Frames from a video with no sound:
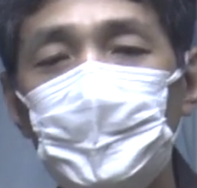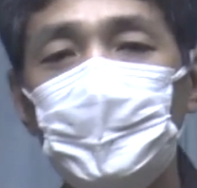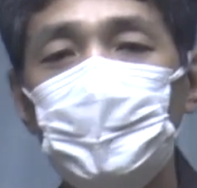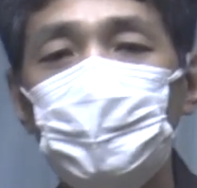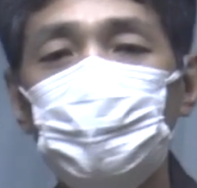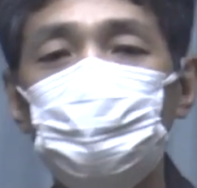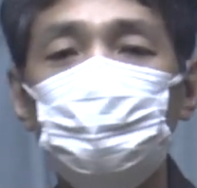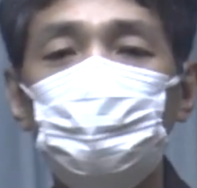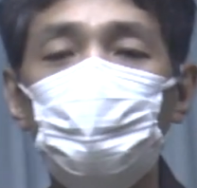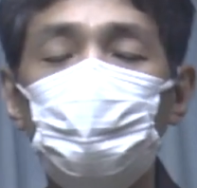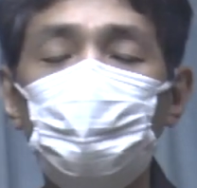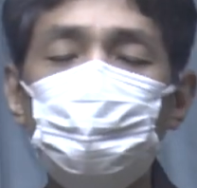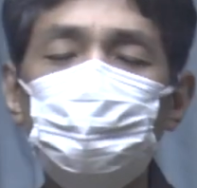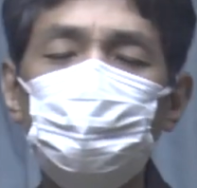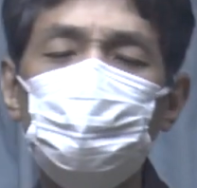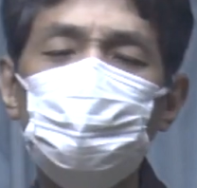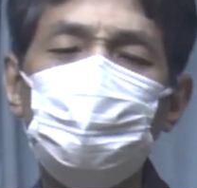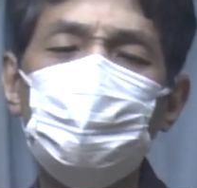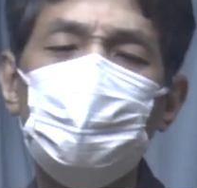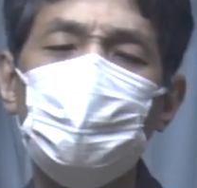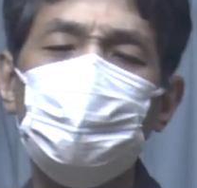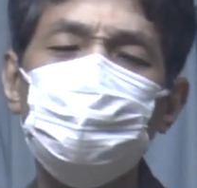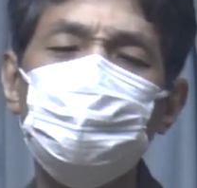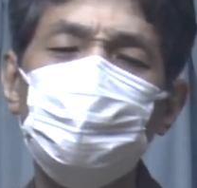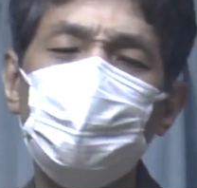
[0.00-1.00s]
えこういうも
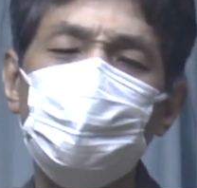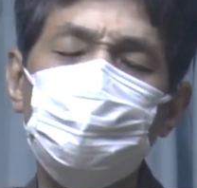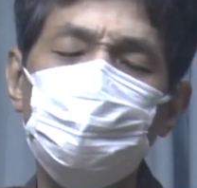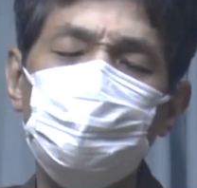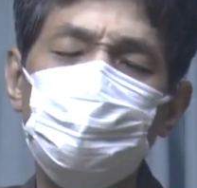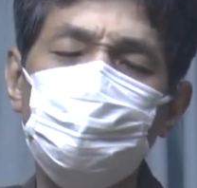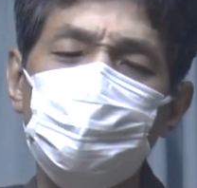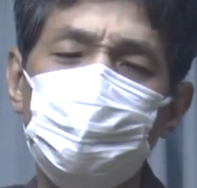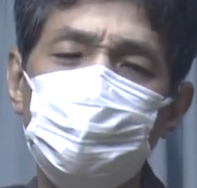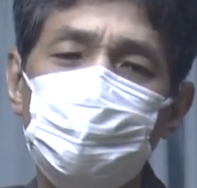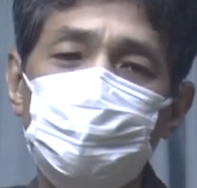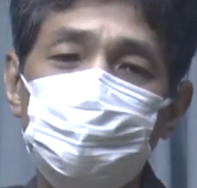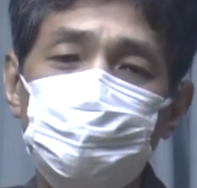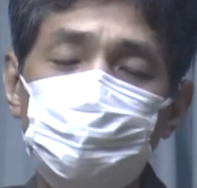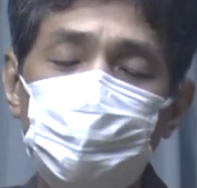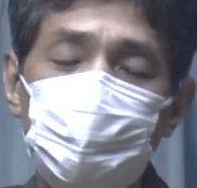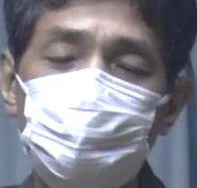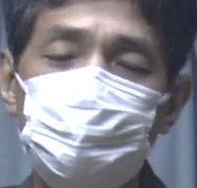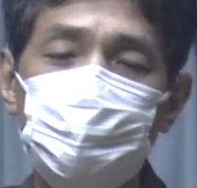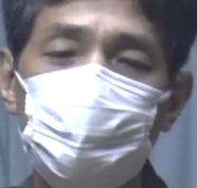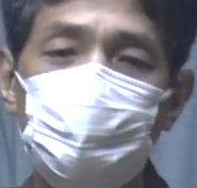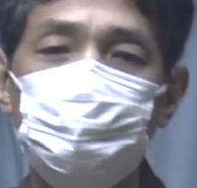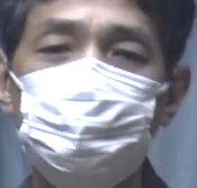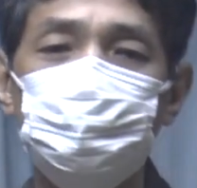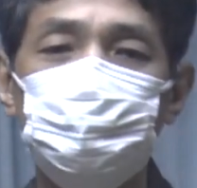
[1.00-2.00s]
のが得られればです
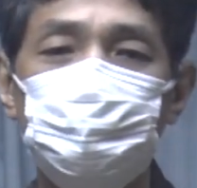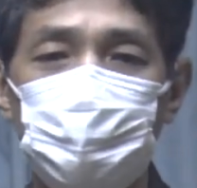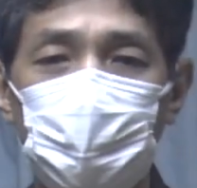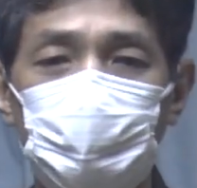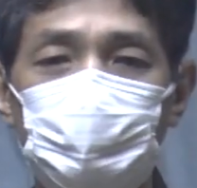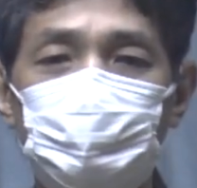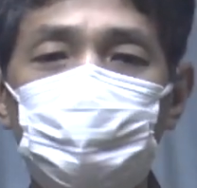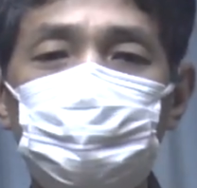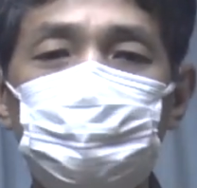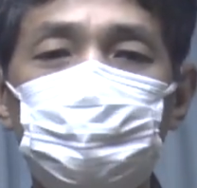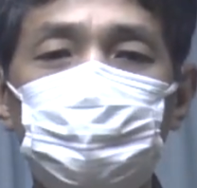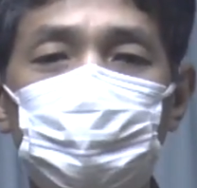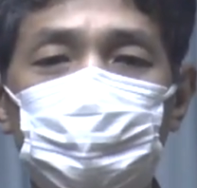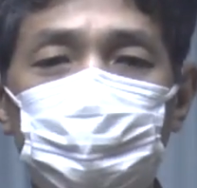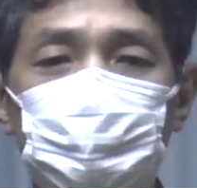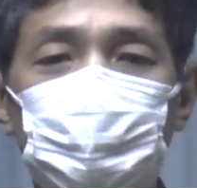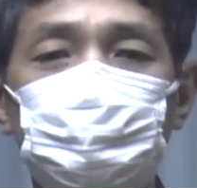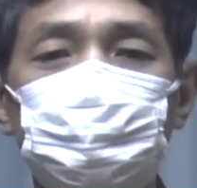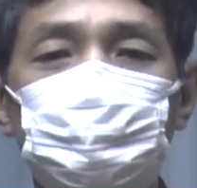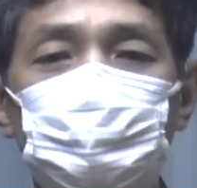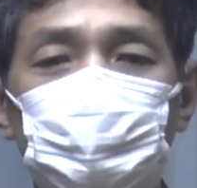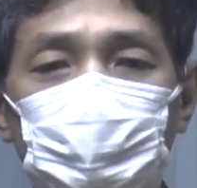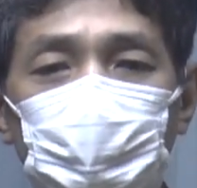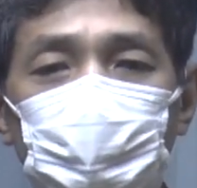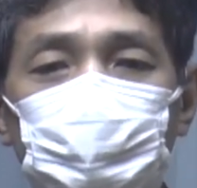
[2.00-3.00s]
ね彼女変わっていけ
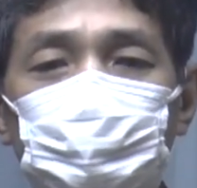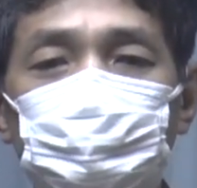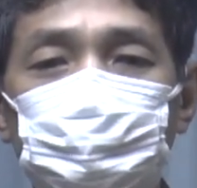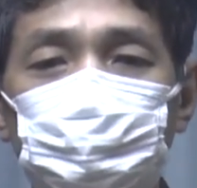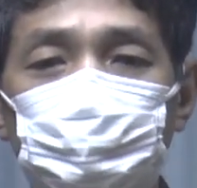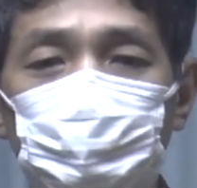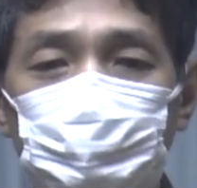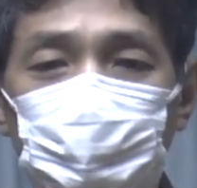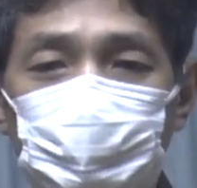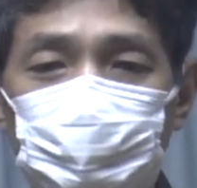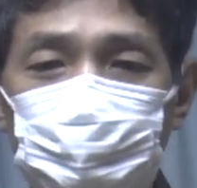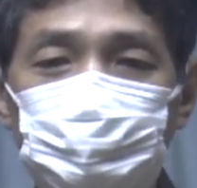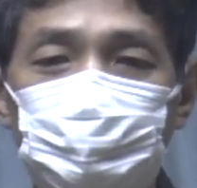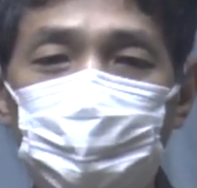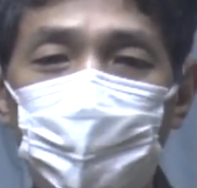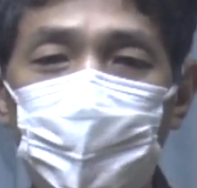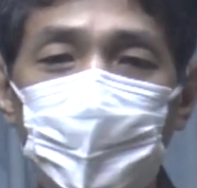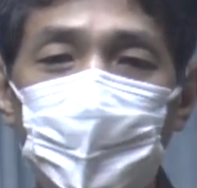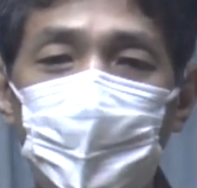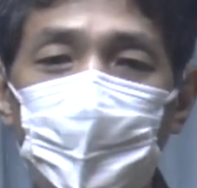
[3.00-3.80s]
るんじゃないかと思います